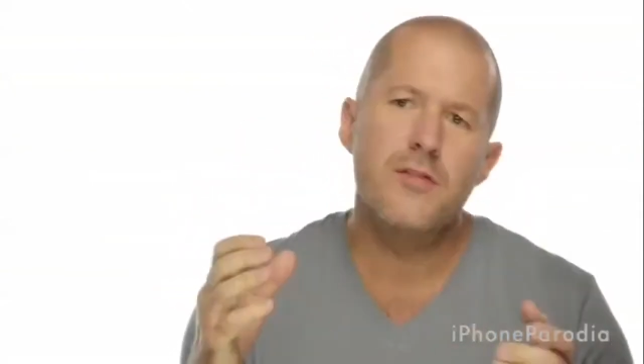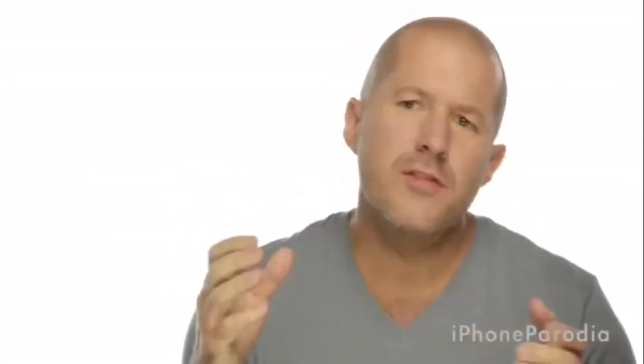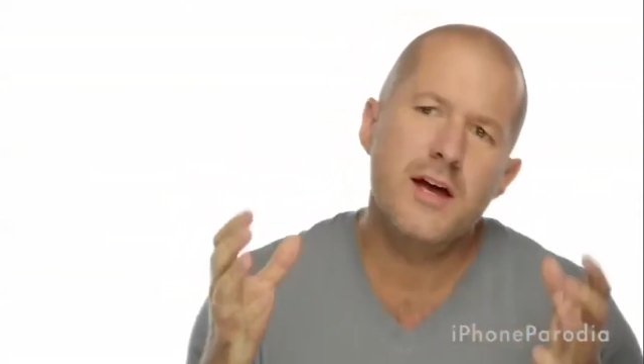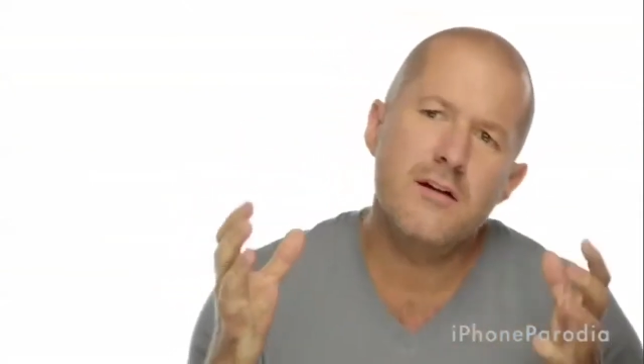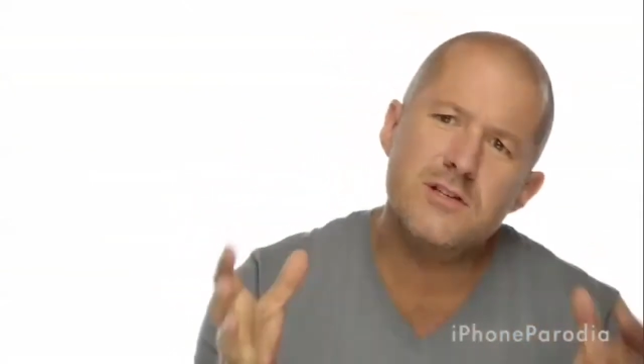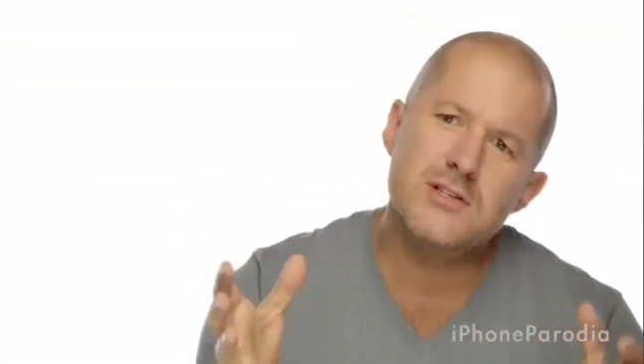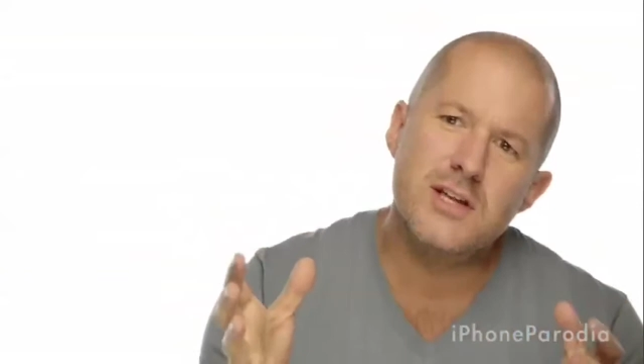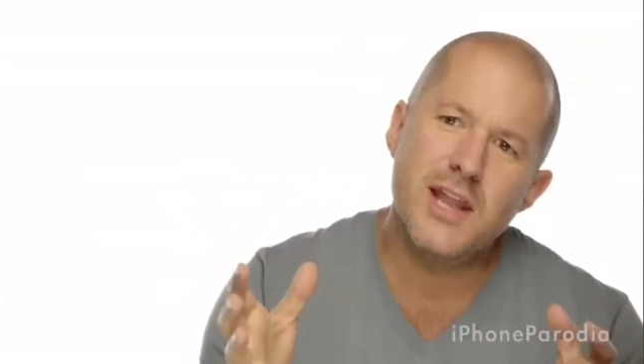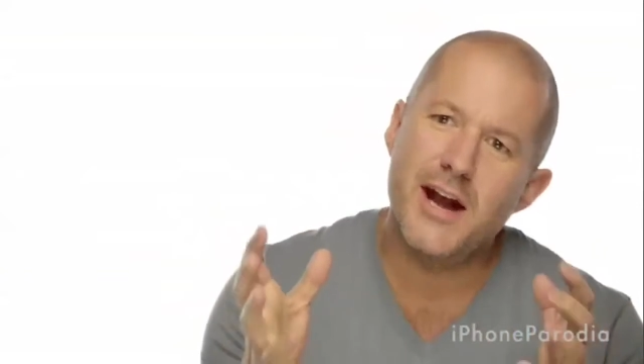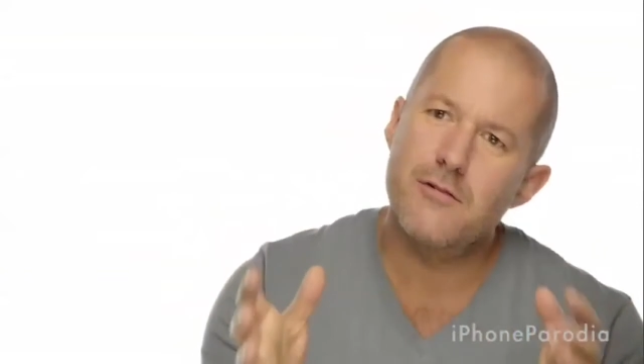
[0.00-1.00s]
All'inizio era
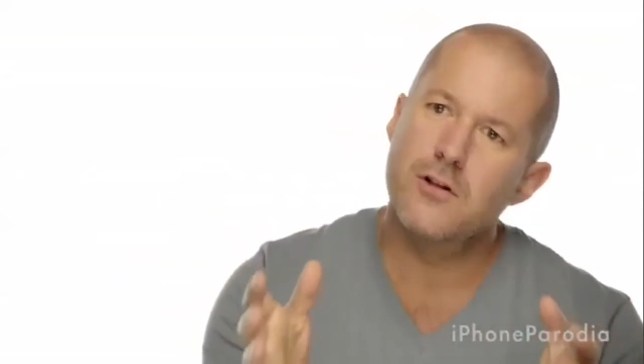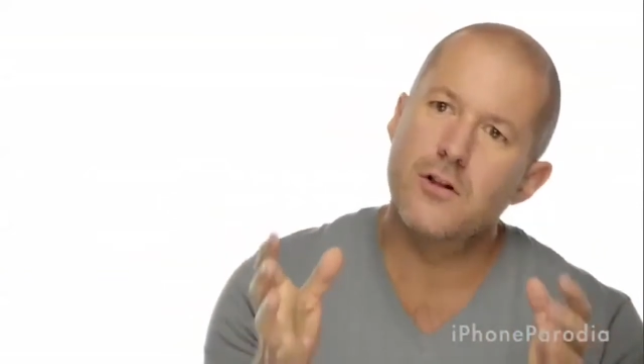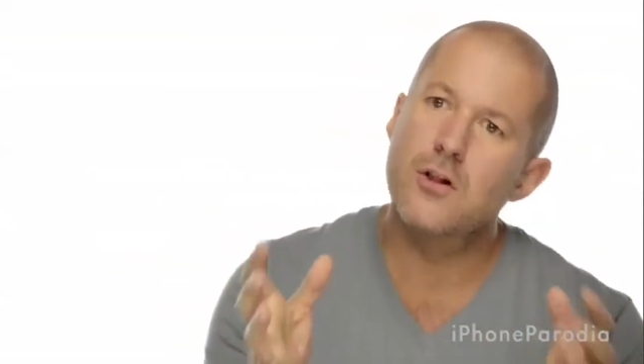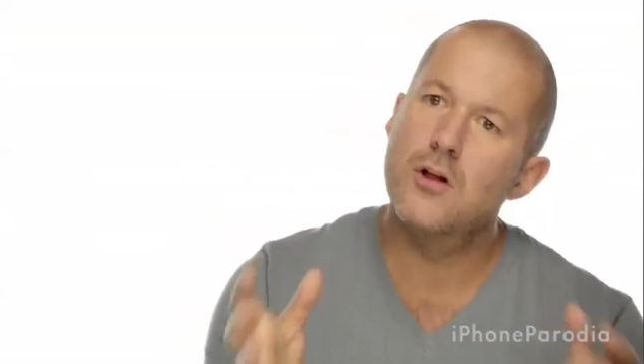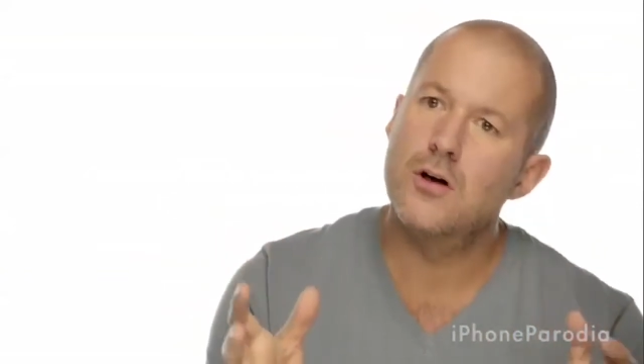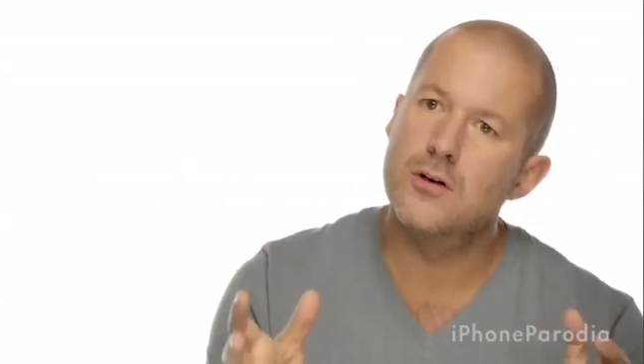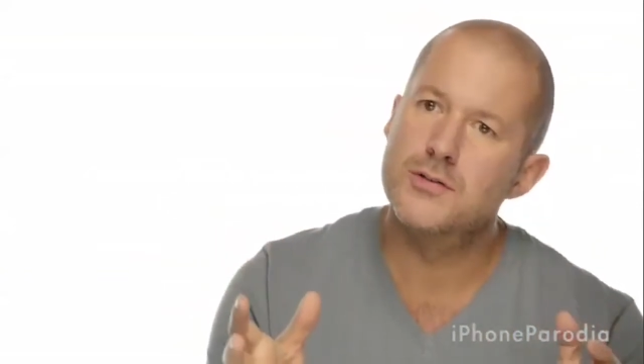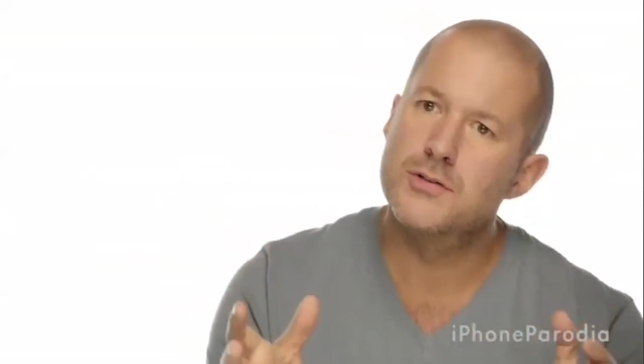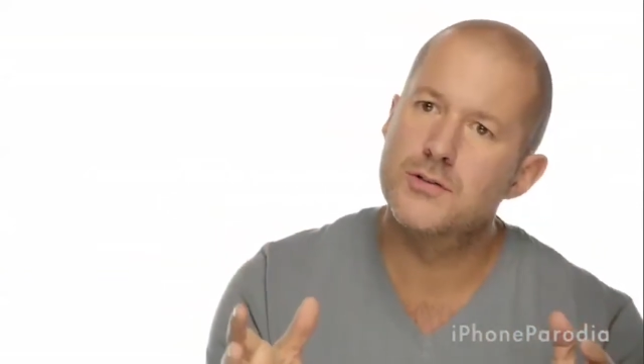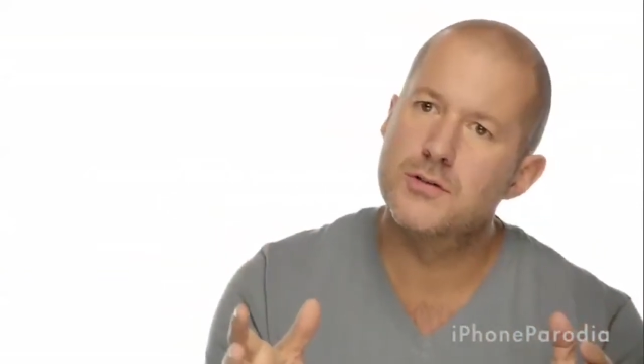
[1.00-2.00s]
un coso grosso così, no?